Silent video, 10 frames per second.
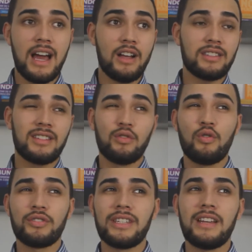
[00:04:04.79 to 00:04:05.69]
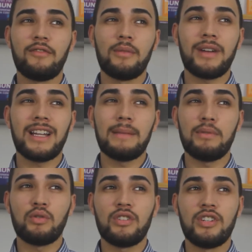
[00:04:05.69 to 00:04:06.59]
Nossa, eu não gostei da forma que aquela
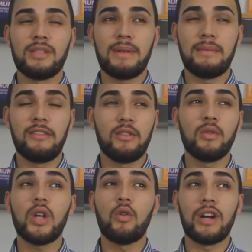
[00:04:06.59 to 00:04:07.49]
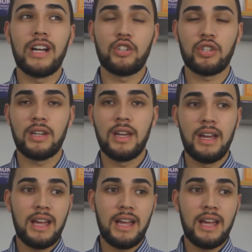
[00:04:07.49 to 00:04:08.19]
pessoa disse para mim, foi muito arrogante.